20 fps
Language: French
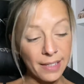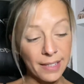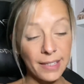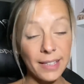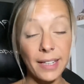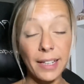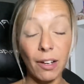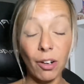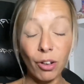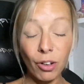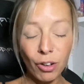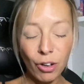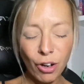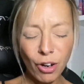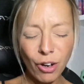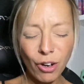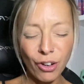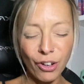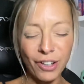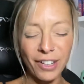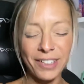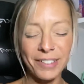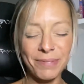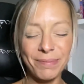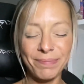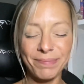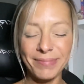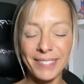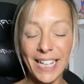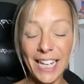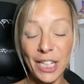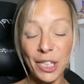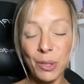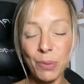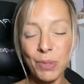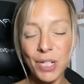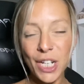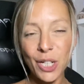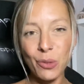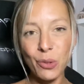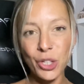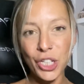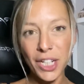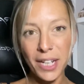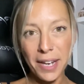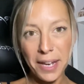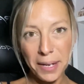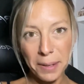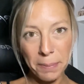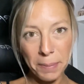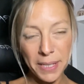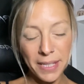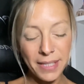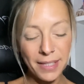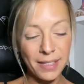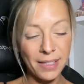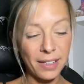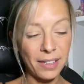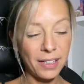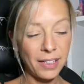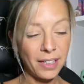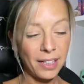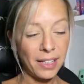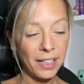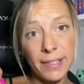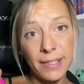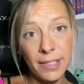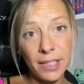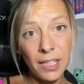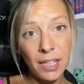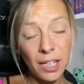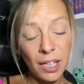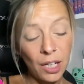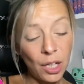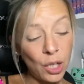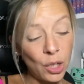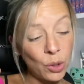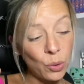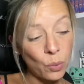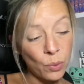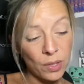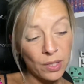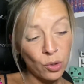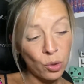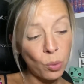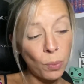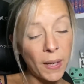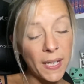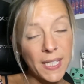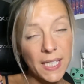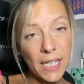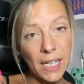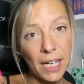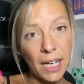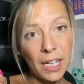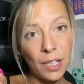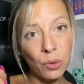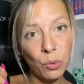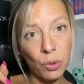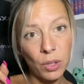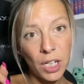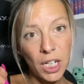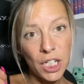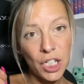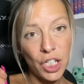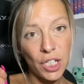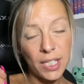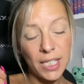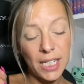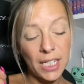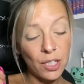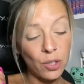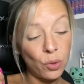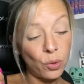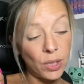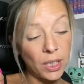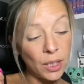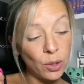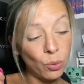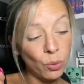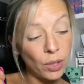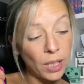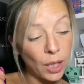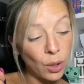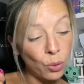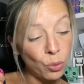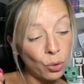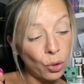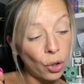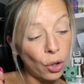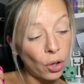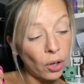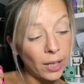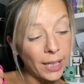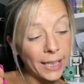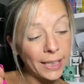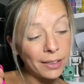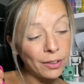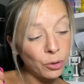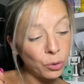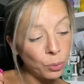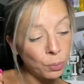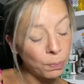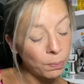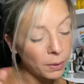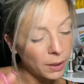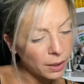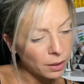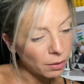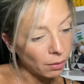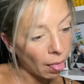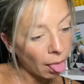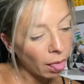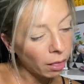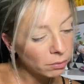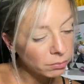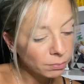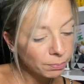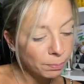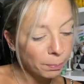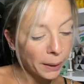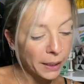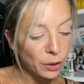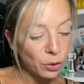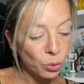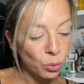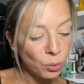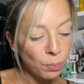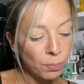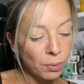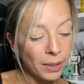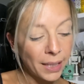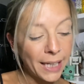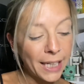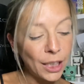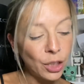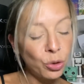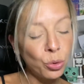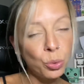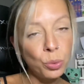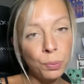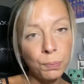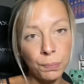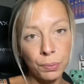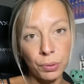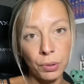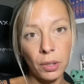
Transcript: c'est encore un objet de chez Hermès. Donc c'est ce bracelet là. Donc là j'ai sélectionné donc la couleur étupe, et, euh, pas étoupe,